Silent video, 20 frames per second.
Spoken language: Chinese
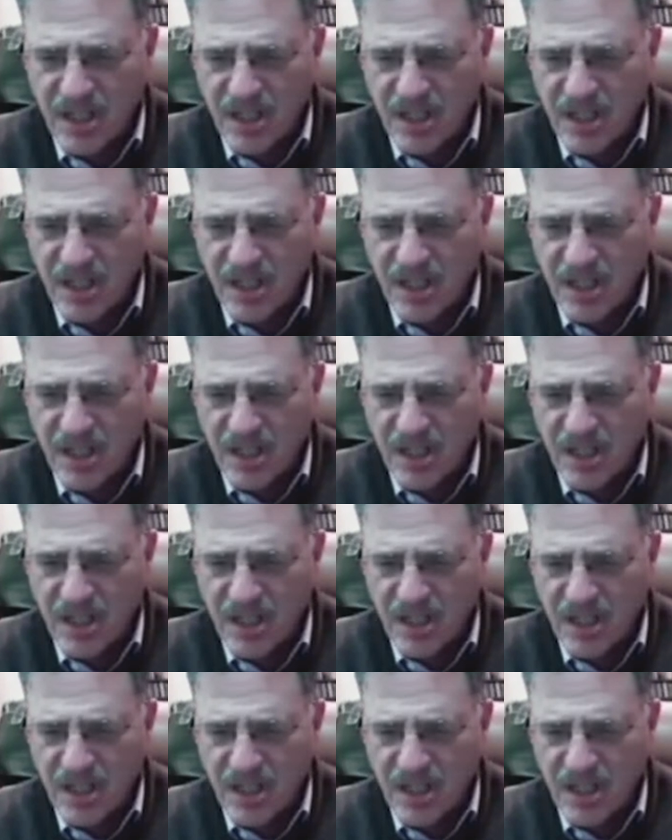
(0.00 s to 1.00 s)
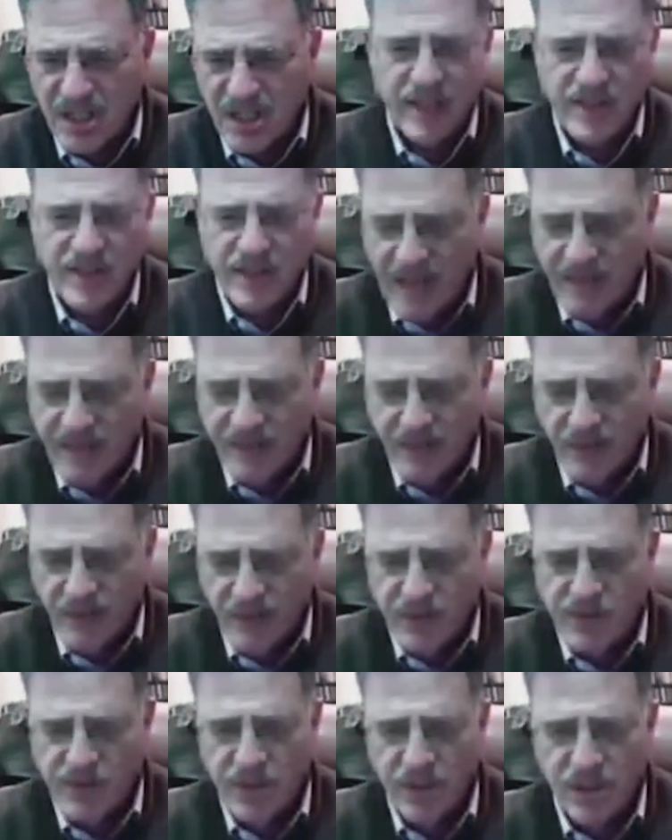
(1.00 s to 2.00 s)
当然
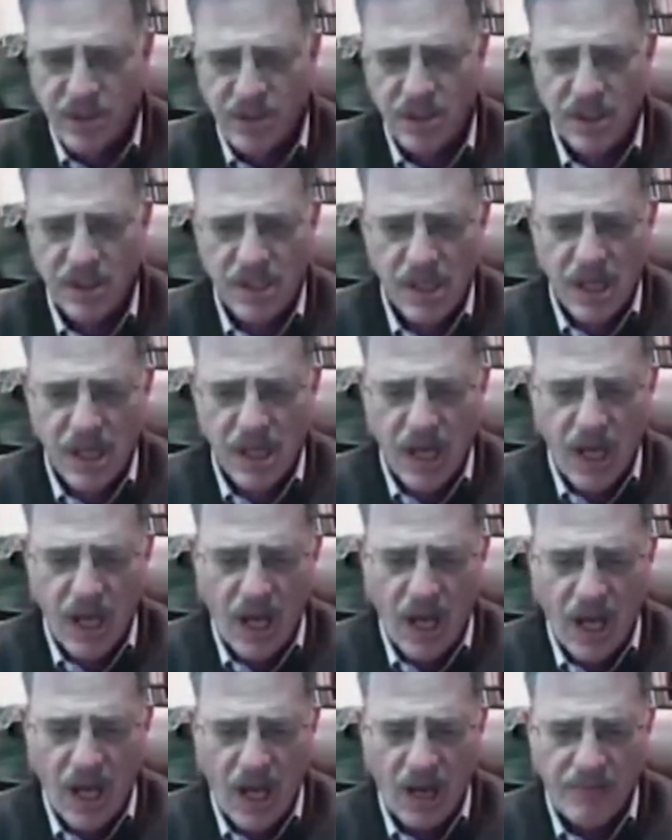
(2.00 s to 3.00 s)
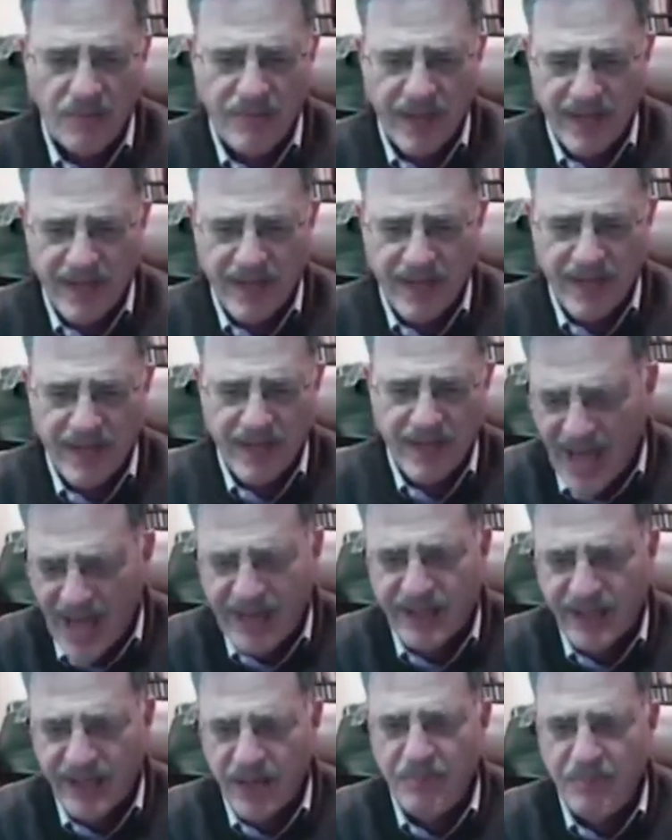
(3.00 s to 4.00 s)
这是很荒唐
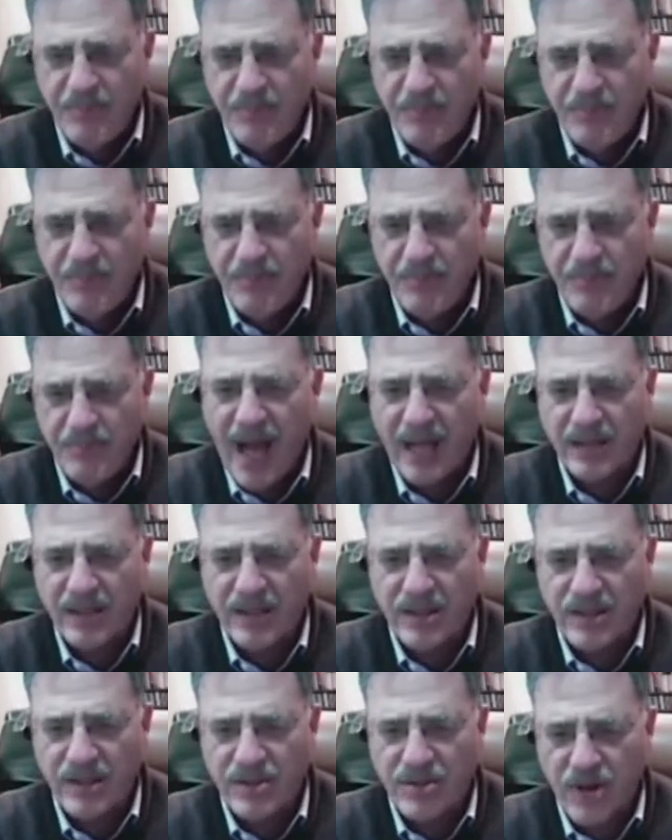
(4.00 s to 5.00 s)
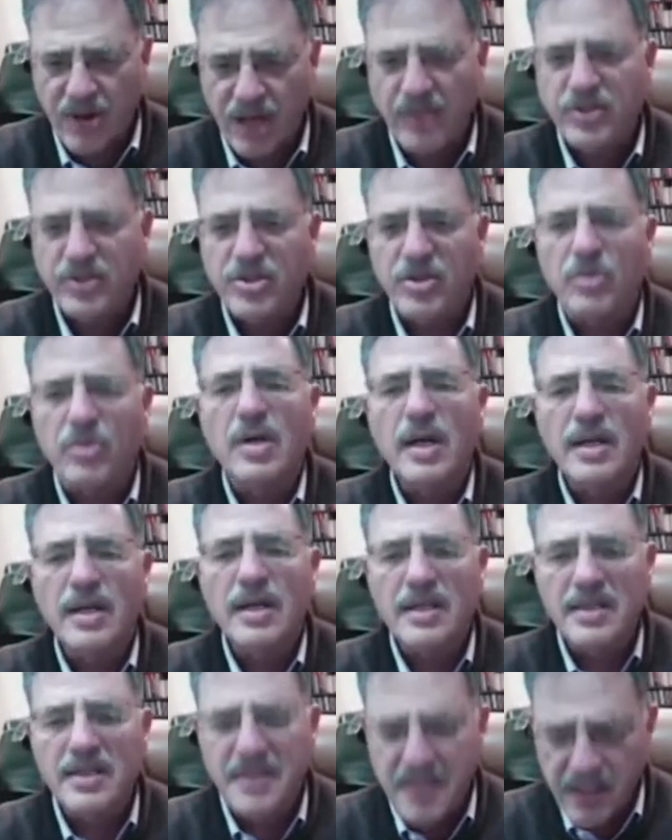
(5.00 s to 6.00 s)
的。
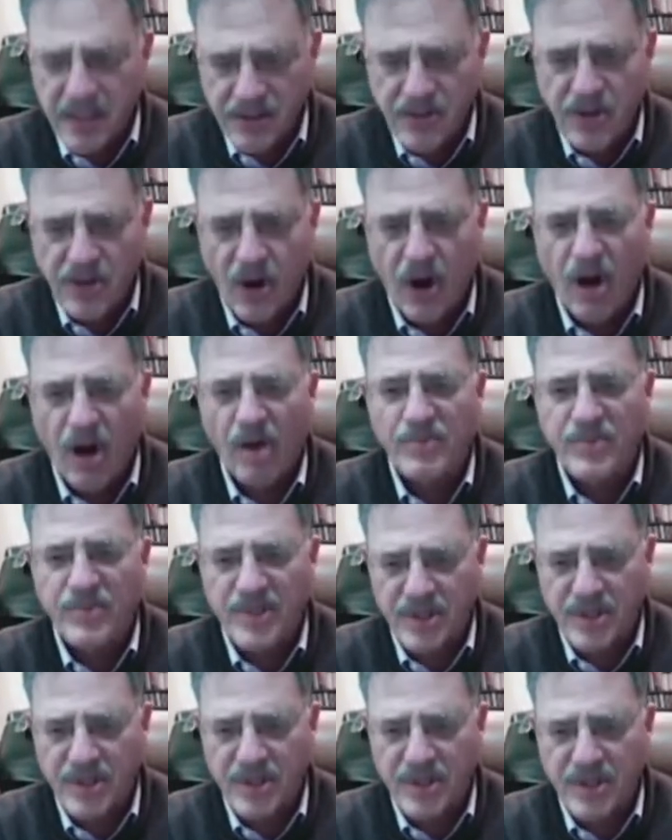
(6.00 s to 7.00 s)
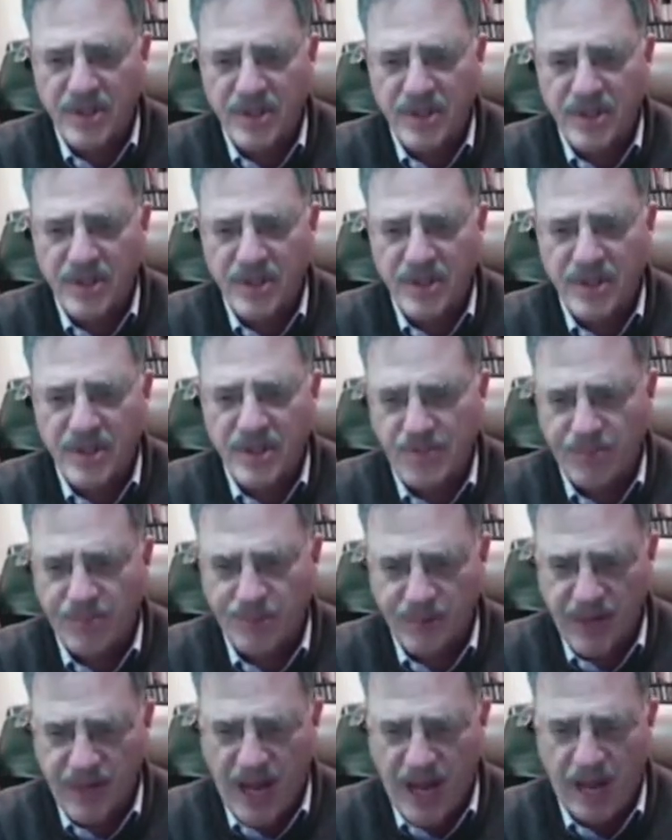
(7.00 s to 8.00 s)
一套言论，不过
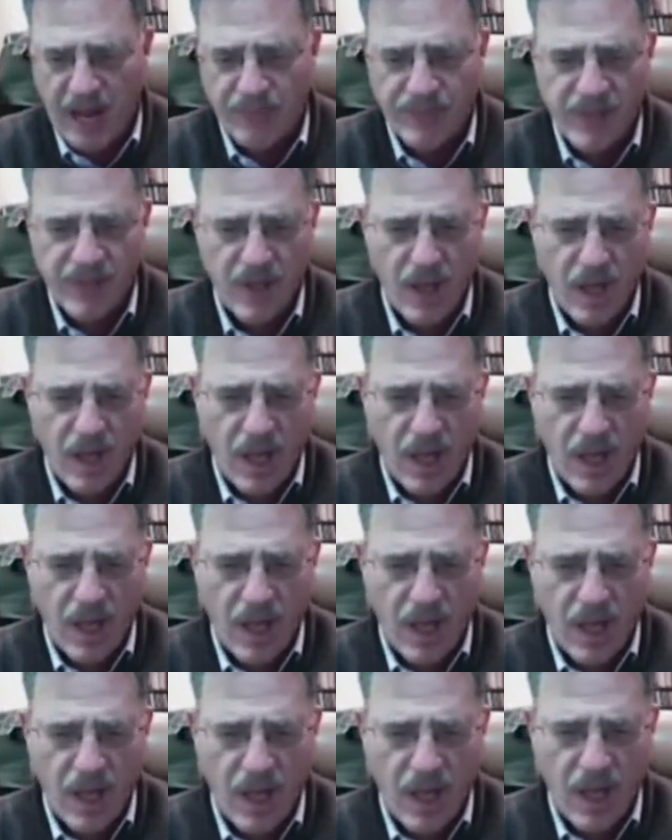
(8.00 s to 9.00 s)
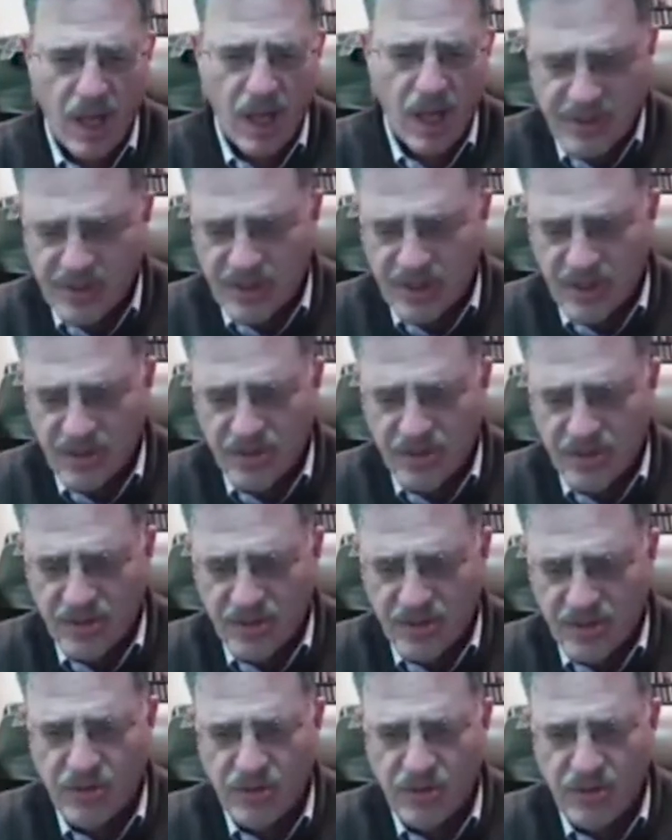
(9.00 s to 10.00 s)
其实
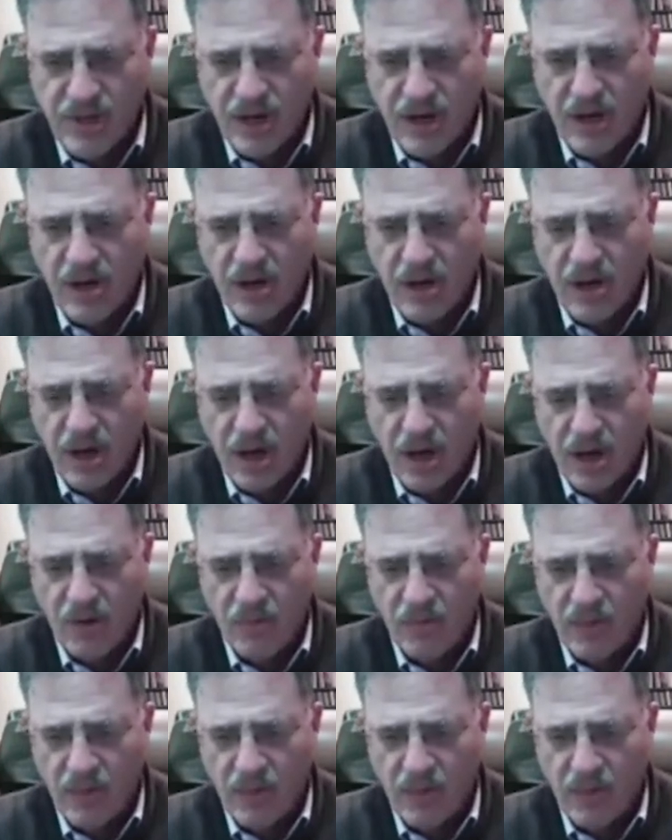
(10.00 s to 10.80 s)
他们